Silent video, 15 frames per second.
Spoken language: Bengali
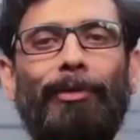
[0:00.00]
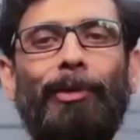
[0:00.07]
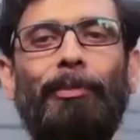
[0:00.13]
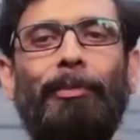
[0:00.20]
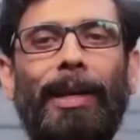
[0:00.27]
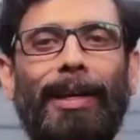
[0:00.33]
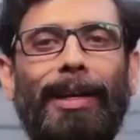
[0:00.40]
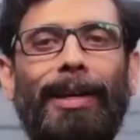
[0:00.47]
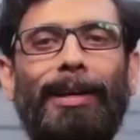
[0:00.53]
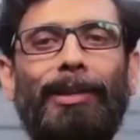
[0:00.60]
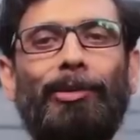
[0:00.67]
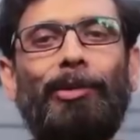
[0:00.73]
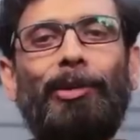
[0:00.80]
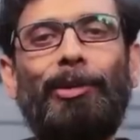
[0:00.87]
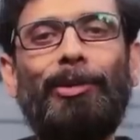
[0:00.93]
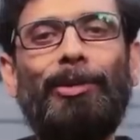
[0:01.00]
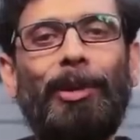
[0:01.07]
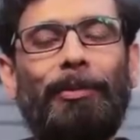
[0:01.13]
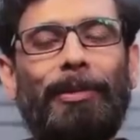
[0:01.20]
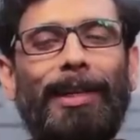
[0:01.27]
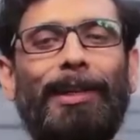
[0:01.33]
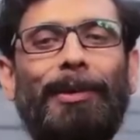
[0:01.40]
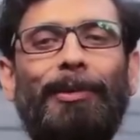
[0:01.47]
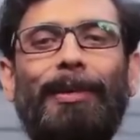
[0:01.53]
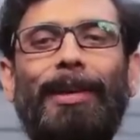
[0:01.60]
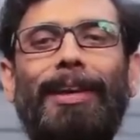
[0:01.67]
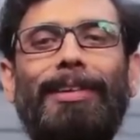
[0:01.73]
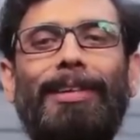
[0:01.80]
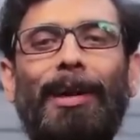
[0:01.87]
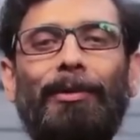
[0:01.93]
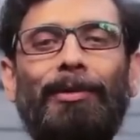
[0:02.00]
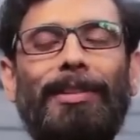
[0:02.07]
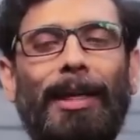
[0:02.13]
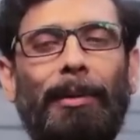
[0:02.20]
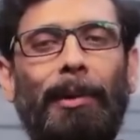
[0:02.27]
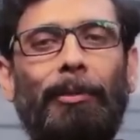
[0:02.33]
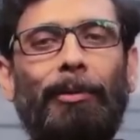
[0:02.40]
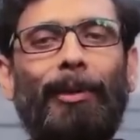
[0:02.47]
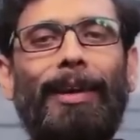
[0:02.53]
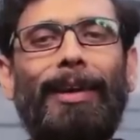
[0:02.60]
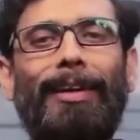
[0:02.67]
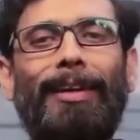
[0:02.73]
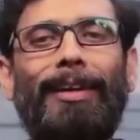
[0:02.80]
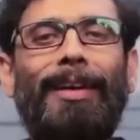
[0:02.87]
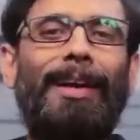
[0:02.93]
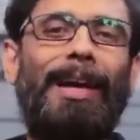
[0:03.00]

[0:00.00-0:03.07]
পারফিউম মেখে চুলটুল সব ঠিক করে দারুণ জামা পরে